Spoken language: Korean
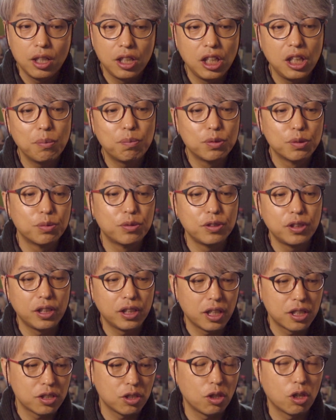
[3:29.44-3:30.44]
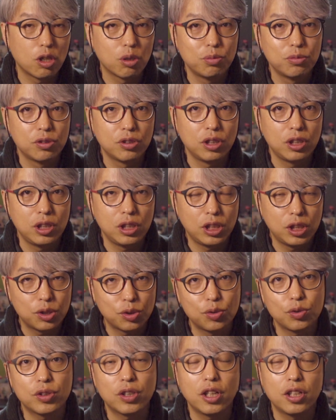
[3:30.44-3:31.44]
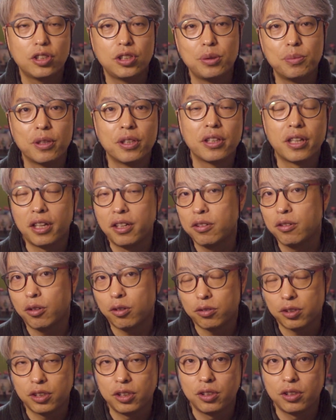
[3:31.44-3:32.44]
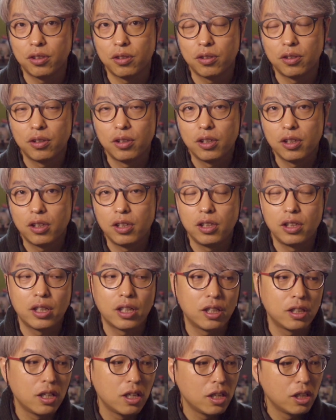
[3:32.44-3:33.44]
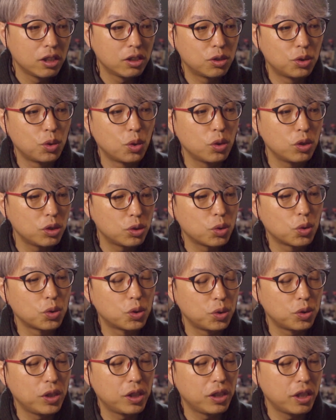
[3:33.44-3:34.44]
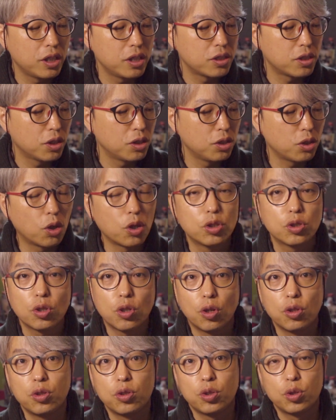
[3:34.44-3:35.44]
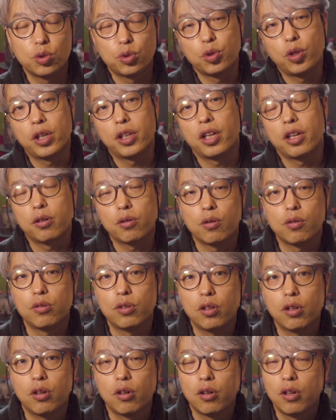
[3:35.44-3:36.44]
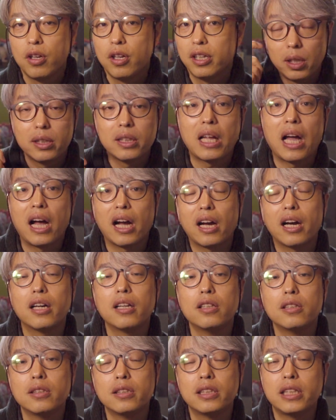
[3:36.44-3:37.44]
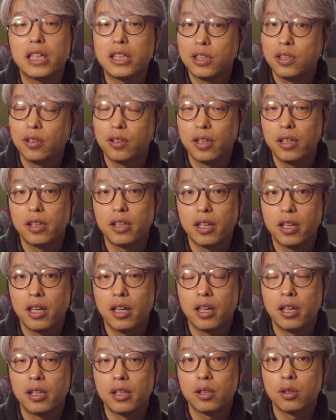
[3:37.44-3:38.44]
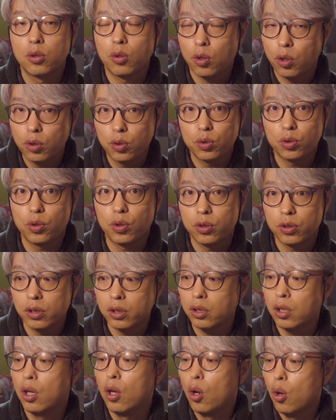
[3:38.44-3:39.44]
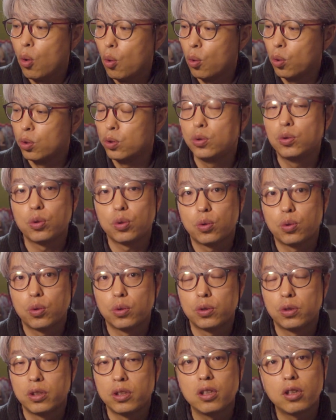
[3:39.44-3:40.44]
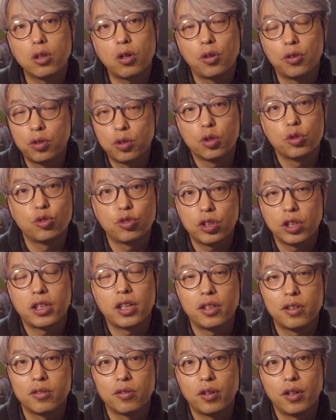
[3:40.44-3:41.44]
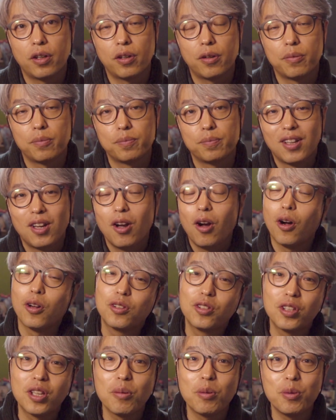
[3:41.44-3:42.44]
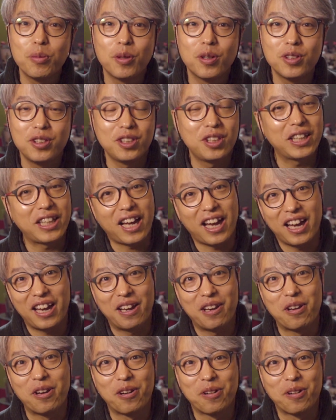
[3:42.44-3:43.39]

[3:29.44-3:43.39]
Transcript: 이 부분에 대해서 여러분들이 익숙해지면 되는 거거든요. 그러니까 들어온 소스에 대해서는 여기서 건드려 줘야 될 거고요. 나가는 섹션에 대한 컨트롤은 오른쪽 곳을 건드려 주게 되는 거예요. 어떻게 보면 이게 다예요,